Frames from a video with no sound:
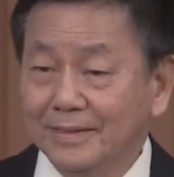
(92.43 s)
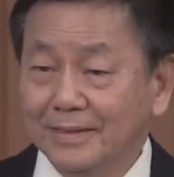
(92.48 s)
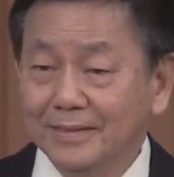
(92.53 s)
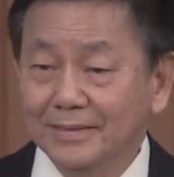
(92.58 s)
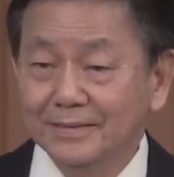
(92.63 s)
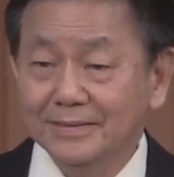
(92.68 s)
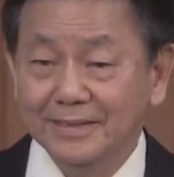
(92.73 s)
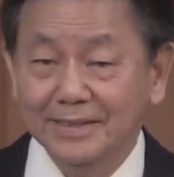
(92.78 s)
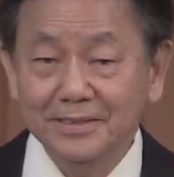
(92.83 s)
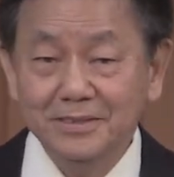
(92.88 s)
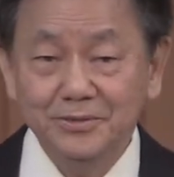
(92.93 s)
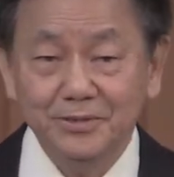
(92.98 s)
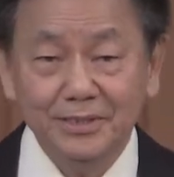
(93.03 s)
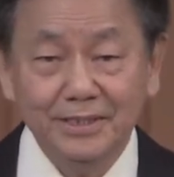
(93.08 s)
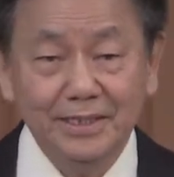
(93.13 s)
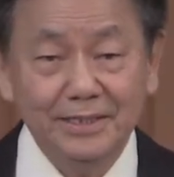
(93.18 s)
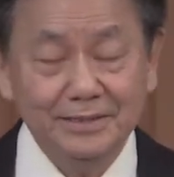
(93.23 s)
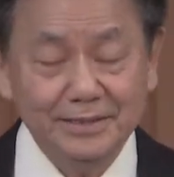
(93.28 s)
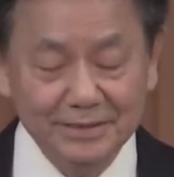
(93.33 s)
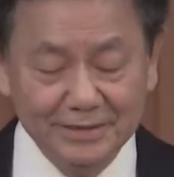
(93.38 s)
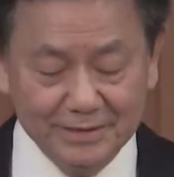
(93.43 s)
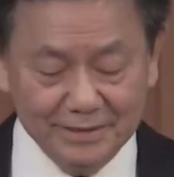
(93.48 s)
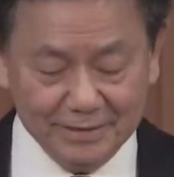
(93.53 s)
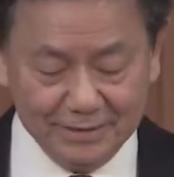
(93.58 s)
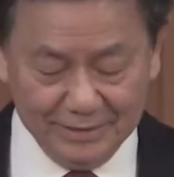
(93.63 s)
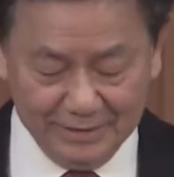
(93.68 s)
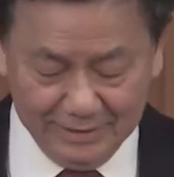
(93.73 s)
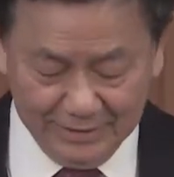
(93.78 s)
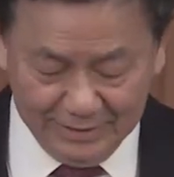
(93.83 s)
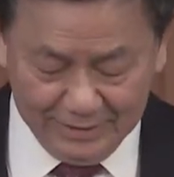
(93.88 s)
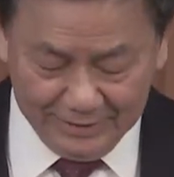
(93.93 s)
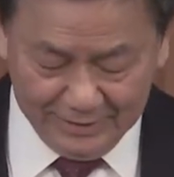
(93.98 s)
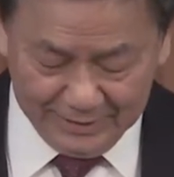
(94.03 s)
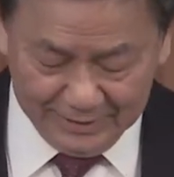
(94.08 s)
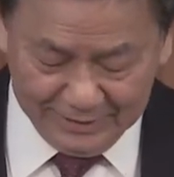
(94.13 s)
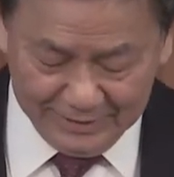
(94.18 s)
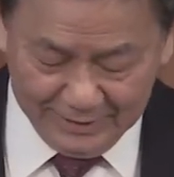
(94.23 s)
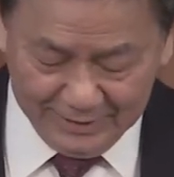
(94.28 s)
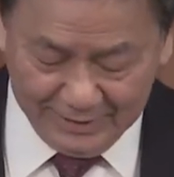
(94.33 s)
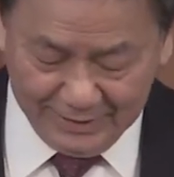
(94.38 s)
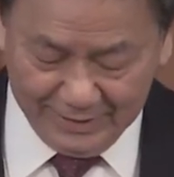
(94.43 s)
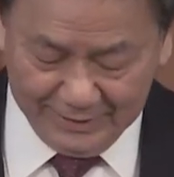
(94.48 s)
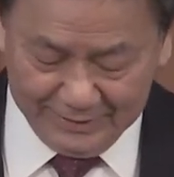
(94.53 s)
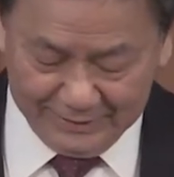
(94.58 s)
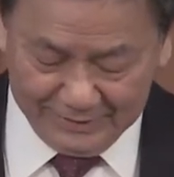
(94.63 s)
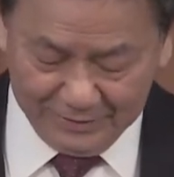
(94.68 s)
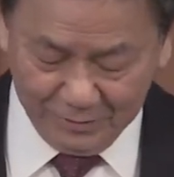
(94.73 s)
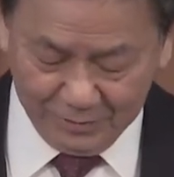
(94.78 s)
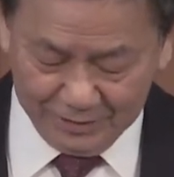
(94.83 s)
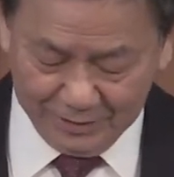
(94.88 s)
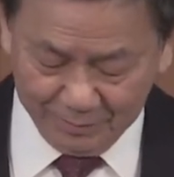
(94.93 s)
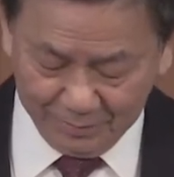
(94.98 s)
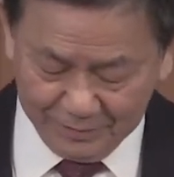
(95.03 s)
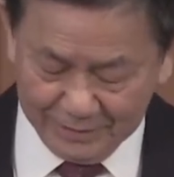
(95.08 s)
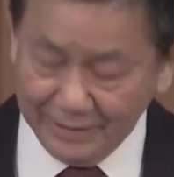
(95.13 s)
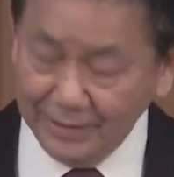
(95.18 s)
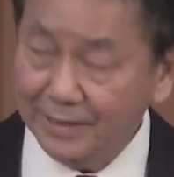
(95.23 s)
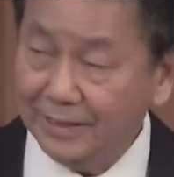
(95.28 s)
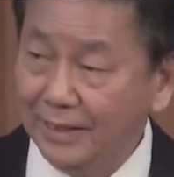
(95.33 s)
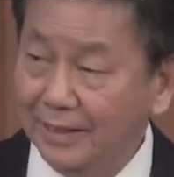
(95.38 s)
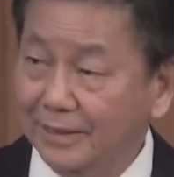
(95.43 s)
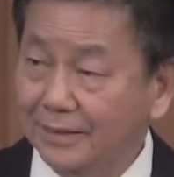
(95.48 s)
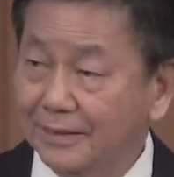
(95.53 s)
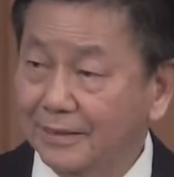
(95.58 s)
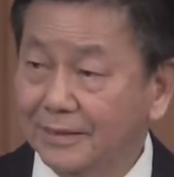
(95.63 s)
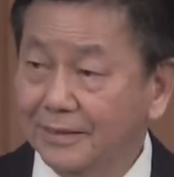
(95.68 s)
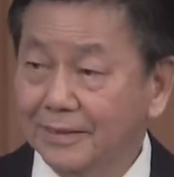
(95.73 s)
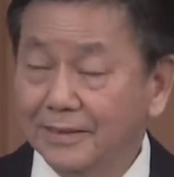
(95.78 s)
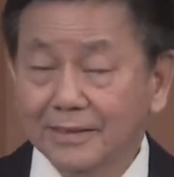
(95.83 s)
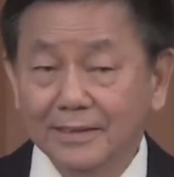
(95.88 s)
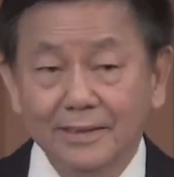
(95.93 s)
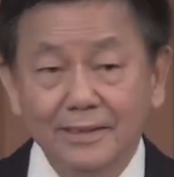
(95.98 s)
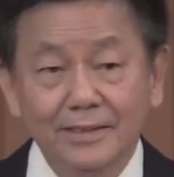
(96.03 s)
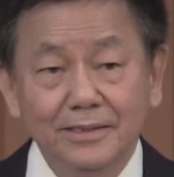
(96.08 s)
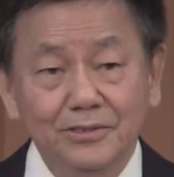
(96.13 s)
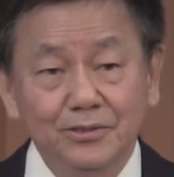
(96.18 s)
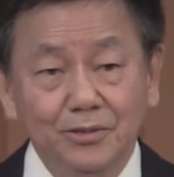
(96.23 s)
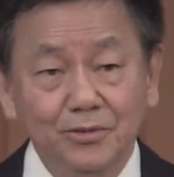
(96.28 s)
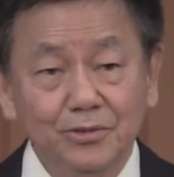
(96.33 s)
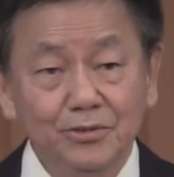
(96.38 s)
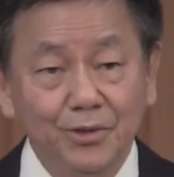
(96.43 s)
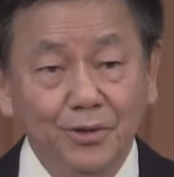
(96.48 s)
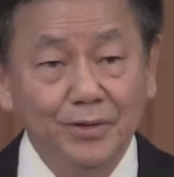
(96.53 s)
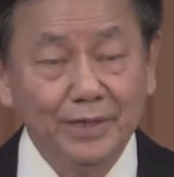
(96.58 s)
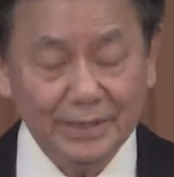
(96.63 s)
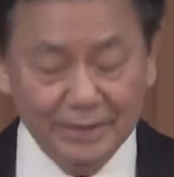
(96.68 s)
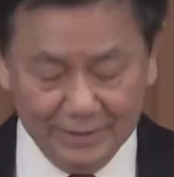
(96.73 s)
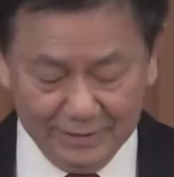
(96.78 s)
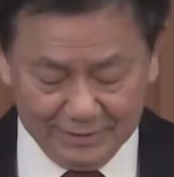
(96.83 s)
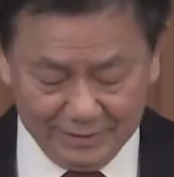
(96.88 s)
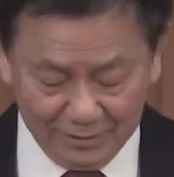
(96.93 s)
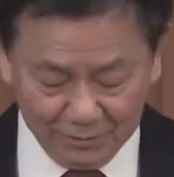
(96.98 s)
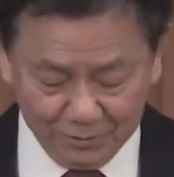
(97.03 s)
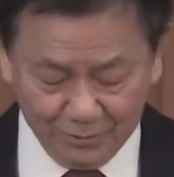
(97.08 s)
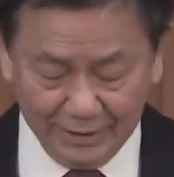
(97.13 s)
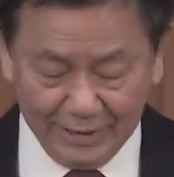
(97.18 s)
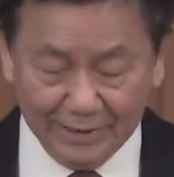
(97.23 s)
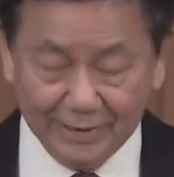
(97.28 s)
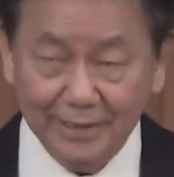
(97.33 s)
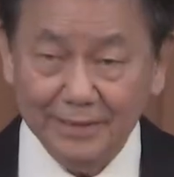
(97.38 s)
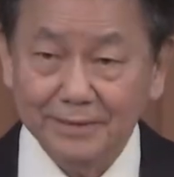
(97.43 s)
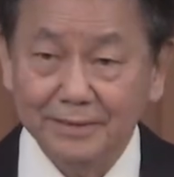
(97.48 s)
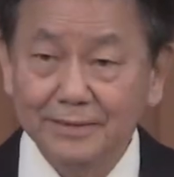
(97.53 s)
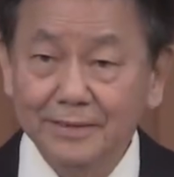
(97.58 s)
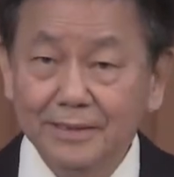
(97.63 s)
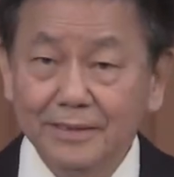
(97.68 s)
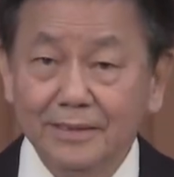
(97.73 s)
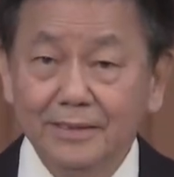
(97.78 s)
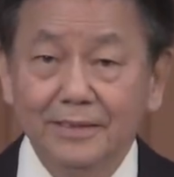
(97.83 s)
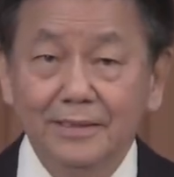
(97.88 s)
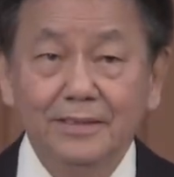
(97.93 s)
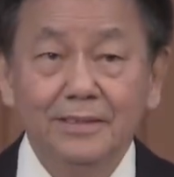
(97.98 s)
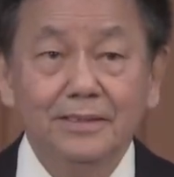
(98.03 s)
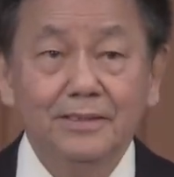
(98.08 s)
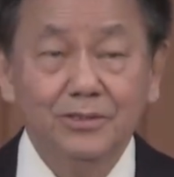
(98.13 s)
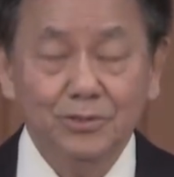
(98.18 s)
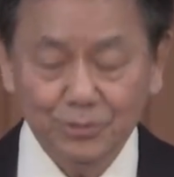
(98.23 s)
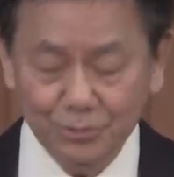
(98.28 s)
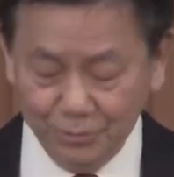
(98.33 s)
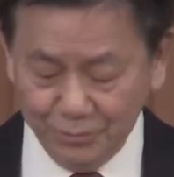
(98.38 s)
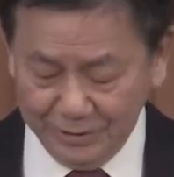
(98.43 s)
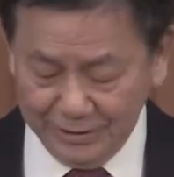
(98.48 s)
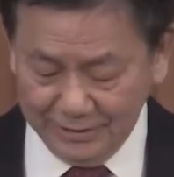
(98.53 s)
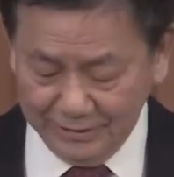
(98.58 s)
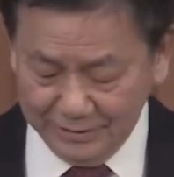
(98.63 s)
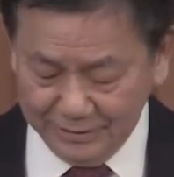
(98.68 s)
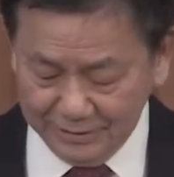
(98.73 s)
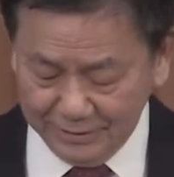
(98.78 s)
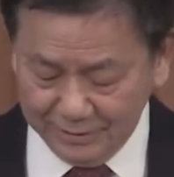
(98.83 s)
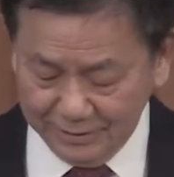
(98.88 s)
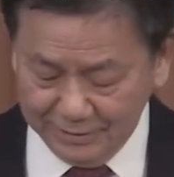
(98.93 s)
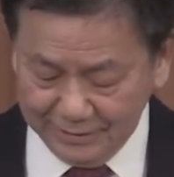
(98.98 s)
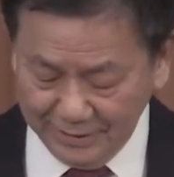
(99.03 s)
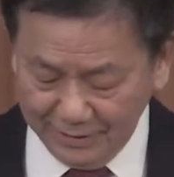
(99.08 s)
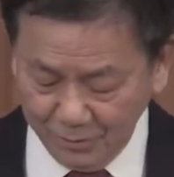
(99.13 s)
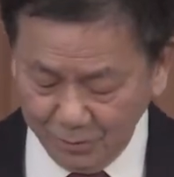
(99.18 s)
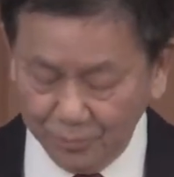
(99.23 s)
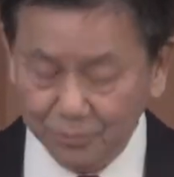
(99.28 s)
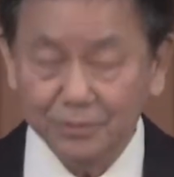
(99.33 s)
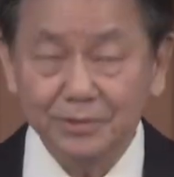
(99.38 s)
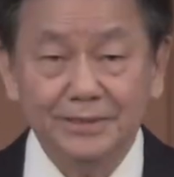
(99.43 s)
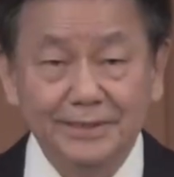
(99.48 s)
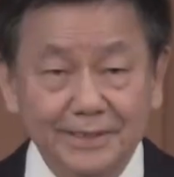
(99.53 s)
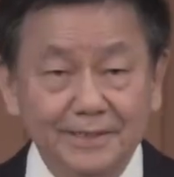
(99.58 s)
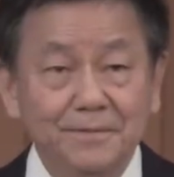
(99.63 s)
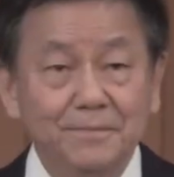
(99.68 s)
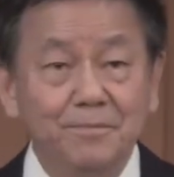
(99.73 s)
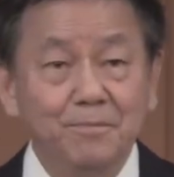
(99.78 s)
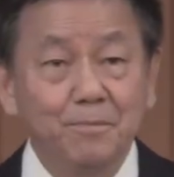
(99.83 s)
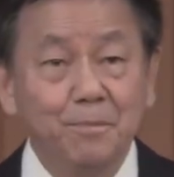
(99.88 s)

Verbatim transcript: 神觉得这是应该的或者不应该的。从永恒的角度来看，输赢是在乎神。